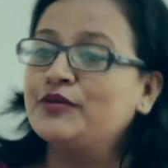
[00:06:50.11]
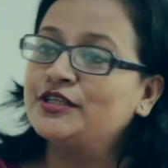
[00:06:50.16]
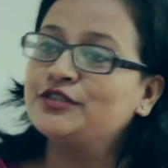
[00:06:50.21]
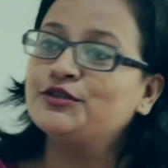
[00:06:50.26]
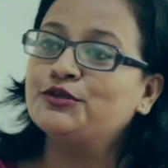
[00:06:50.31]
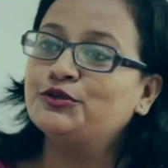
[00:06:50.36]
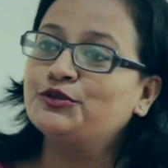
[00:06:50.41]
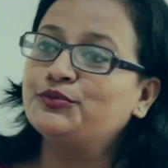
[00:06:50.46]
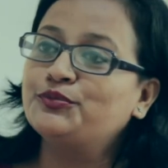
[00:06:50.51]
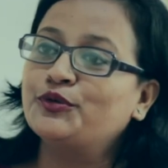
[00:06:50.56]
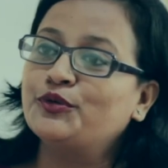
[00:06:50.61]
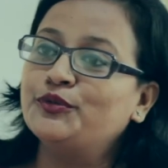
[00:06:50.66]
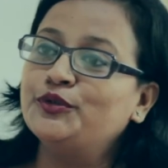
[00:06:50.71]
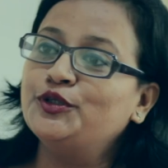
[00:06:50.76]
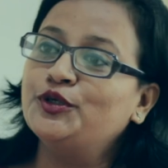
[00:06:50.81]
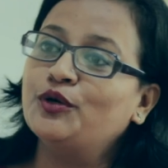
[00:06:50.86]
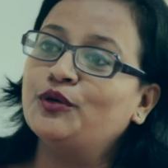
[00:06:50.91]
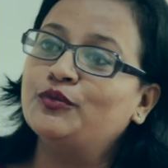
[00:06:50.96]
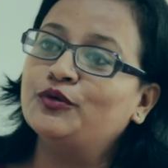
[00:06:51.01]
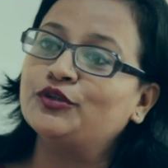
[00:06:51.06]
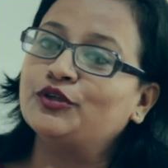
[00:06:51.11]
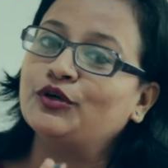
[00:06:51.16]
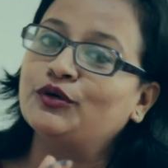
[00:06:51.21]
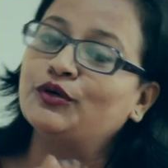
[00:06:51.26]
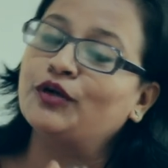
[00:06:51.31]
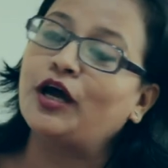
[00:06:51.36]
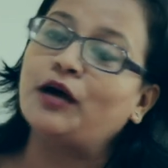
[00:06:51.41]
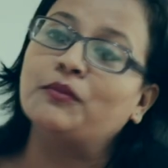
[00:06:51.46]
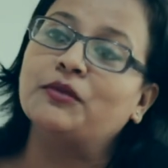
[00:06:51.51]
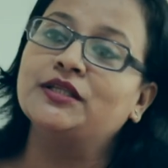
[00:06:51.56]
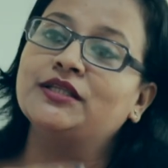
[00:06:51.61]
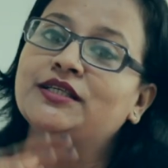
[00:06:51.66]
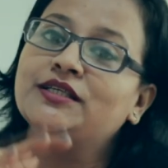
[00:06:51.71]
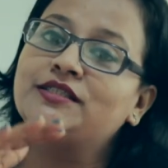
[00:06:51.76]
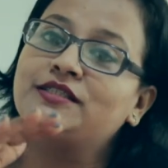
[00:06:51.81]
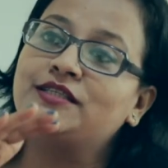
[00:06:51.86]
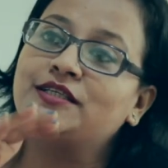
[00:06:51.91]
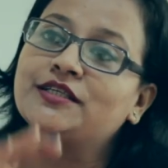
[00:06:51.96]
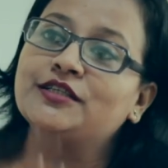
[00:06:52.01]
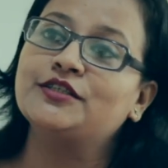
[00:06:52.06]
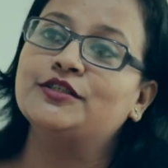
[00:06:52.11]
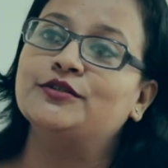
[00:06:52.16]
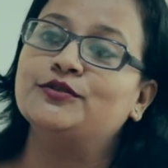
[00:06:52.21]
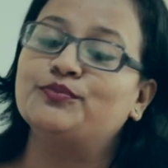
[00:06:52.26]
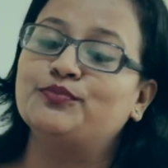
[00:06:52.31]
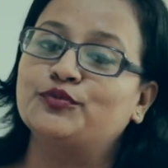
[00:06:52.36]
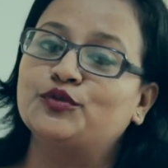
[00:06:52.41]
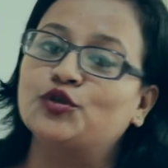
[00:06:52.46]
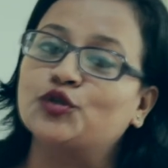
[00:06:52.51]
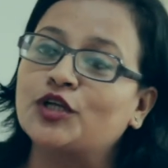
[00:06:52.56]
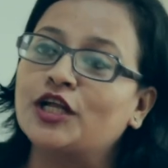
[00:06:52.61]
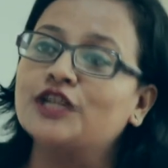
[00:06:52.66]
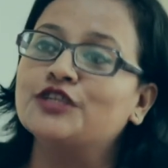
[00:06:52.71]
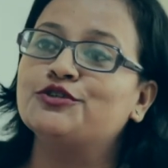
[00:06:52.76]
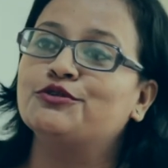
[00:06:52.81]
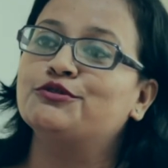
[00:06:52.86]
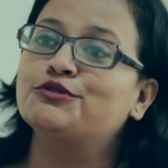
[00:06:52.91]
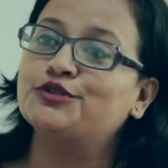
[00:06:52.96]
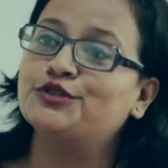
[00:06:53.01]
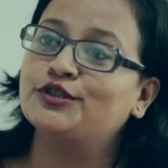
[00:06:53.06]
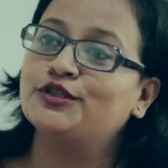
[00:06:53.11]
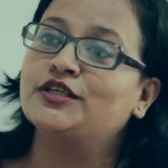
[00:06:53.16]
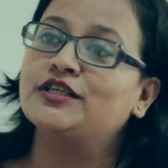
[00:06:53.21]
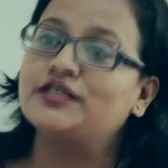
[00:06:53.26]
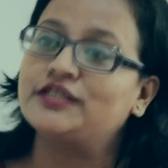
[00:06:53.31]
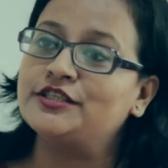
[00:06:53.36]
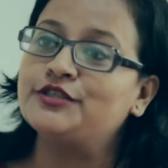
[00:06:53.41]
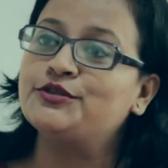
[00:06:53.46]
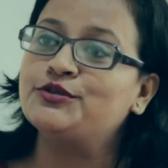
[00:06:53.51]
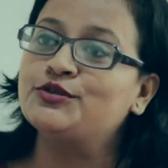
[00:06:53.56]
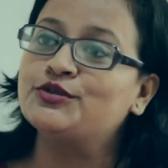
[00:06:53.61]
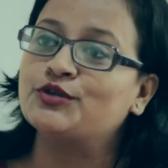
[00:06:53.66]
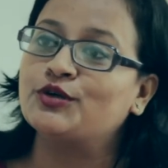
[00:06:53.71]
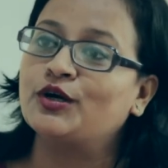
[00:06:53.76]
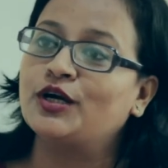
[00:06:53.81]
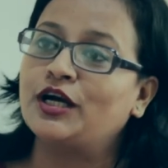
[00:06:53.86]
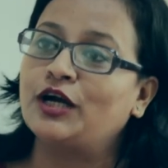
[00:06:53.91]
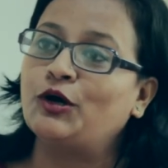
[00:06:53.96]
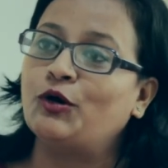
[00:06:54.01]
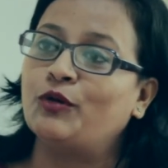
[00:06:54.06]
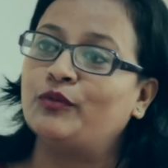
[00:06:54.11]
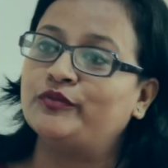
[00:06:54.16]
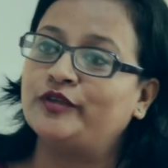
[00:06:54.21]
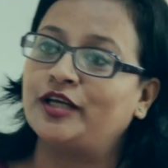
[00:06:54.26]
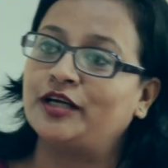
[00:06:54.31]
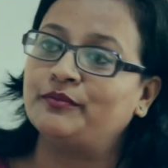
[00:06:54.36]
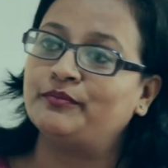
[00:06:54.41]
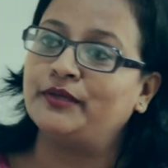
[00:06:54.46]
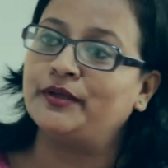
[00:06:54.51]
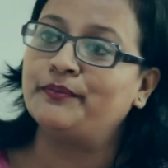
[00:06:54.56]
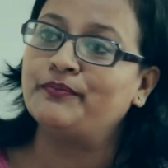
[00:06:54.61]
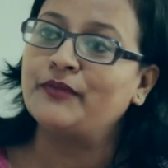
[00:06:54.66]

আমরা যখন প্রবীণ হব তখন আমাদের যে টোটাল জনসংখ্যার শিশুর সংখ্যা কম থাকবে